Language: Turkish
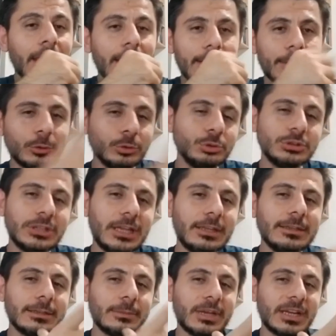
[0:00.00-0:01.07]
O yüzden
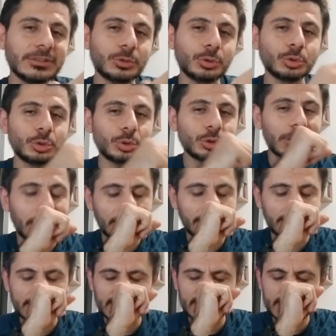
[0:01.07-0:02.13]
e, biraz konuşurken
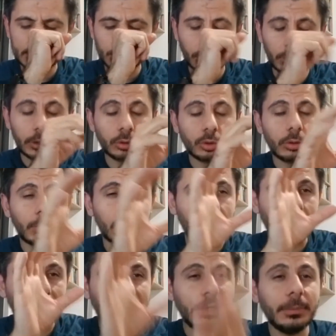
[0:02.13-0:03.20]
e, zorlanıyorum ama
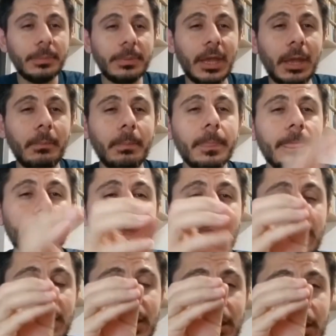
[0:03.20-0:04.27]
PPM e,
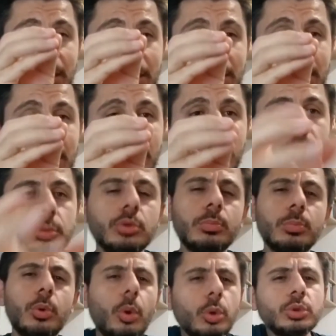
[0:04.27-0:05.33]
bu,
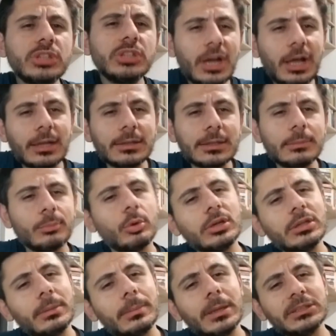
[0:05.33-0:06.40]
bu 10 üzeri 6 bu
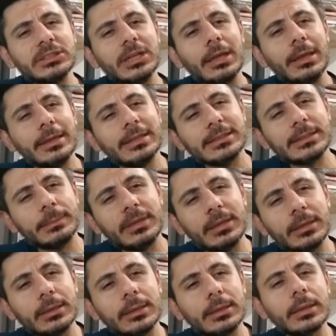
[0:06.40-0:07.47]
arada başka eski
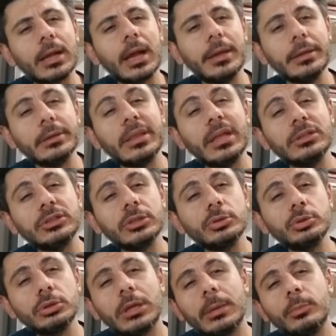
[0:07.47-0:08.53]
bir e, kaynaktan
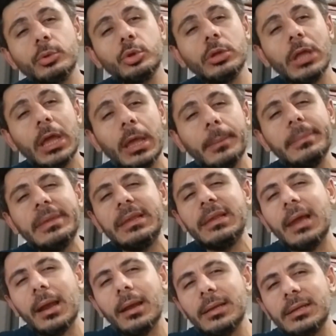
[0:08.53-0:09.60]
çalışıyorsan bunun
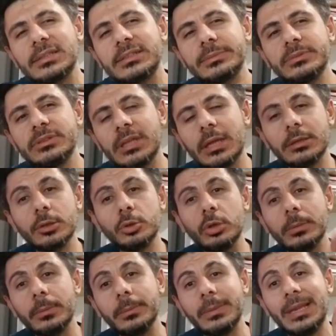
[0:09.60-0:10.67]
milyarlı kısmını da anlatıyor ama
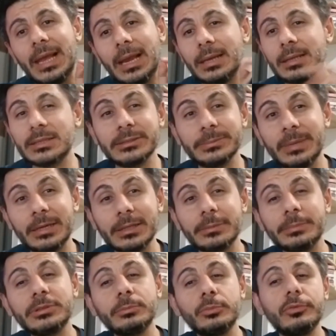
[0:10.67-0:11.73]
milyarlı kısmı artık
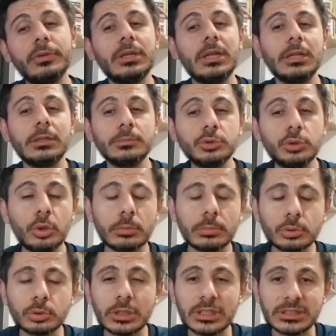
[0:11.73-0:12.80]
bizim müfredatımızda yok.
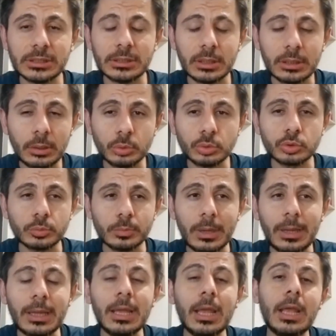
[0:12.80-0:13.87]
Bunu kesinlikle unutma
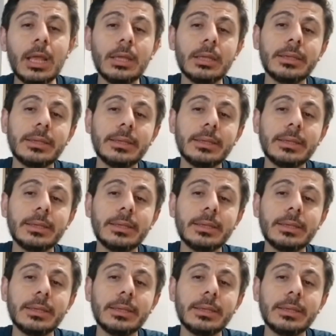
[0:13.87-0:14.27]
e,